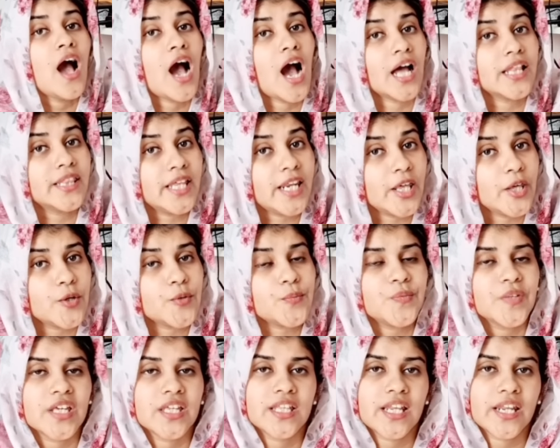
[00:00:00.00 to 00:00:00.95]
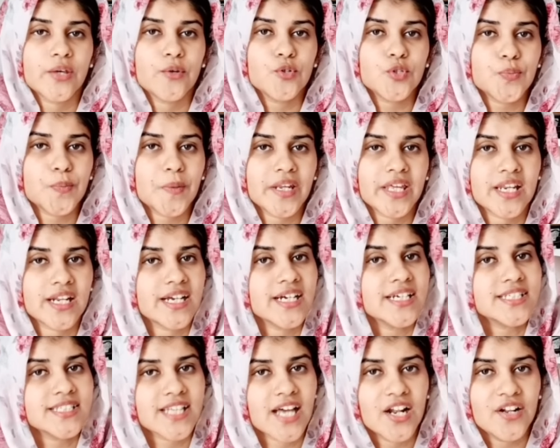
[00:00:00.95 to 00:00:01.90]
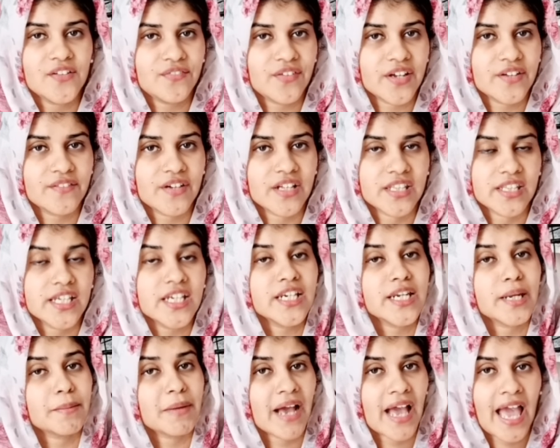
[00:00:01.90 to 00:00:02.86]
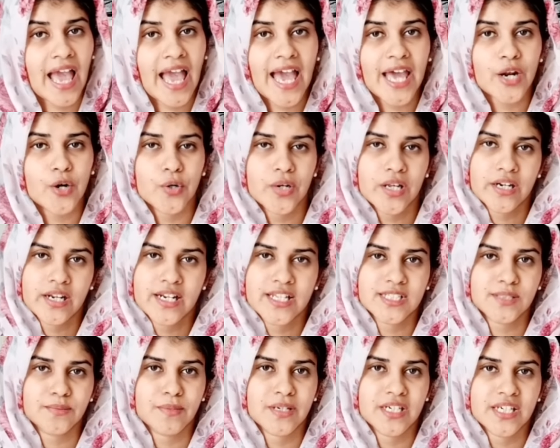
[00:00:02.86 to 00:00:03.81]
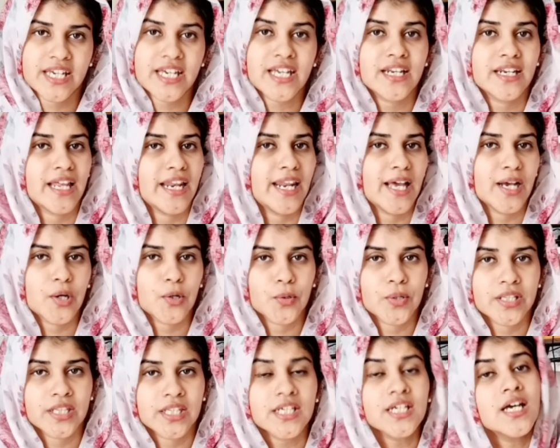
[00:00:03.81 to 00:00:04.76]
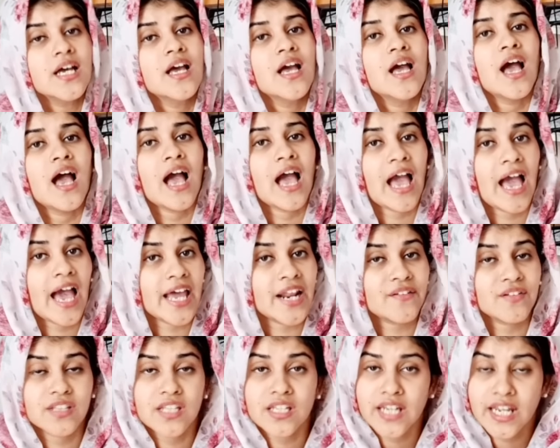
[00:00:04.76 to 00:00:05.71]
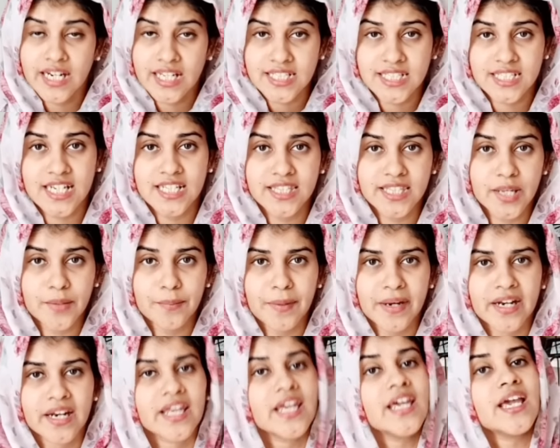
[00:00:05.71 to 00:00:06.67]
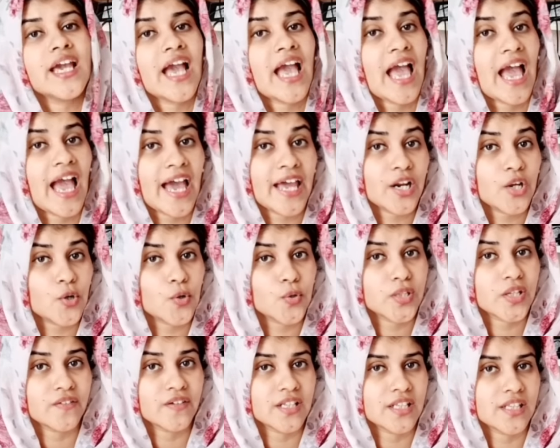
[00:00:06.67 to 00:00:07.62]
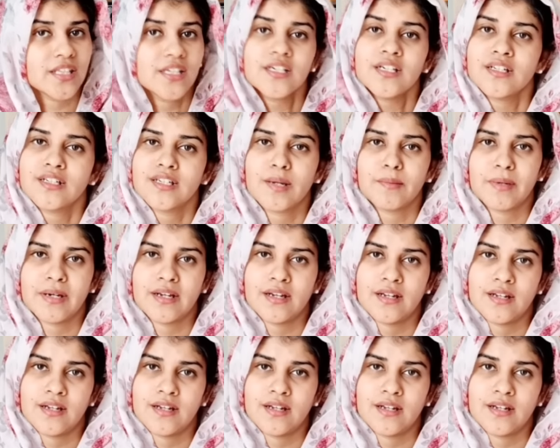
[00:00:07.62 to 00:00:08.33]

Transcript: அதுலேயும் இதில் யூஸ் பண்ணியிருக்க சல்ஃபர் வந்து நம்ம ஹேரோட நரிஸ்மெண்ட்டை நல்லா கொடுத்து ஹேரை வந்து நல்லா ஸ்ட்ரென்தன் பண்ணி ஹேர் க்ரோத்தை வந்து நம்ம